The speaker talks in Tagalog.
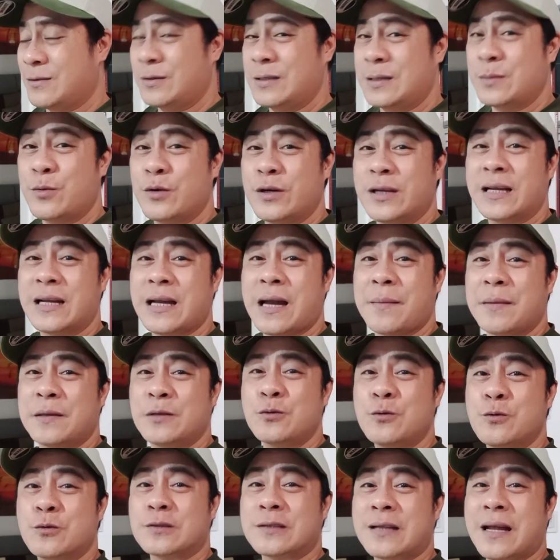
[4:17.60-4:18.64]
Oh, hindi mo
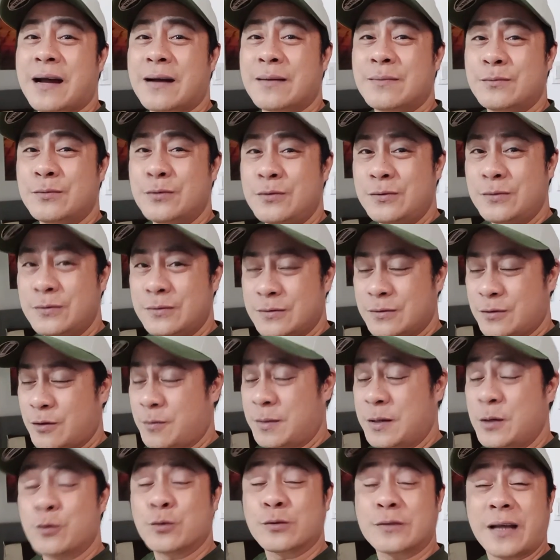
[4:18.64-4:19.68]
ginagamit utak mo.
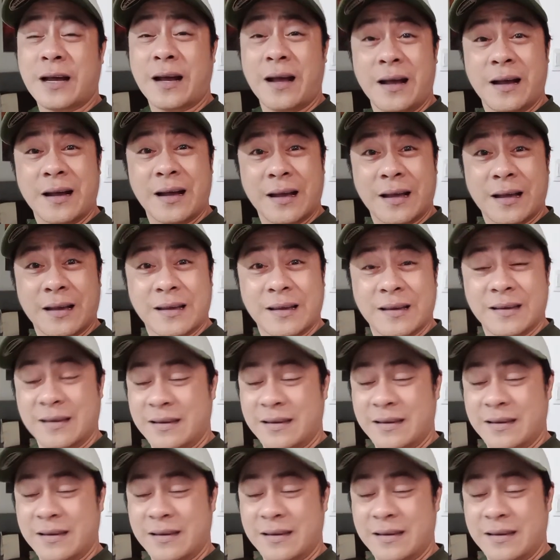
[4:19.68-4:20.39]
Kung may utak ka nga.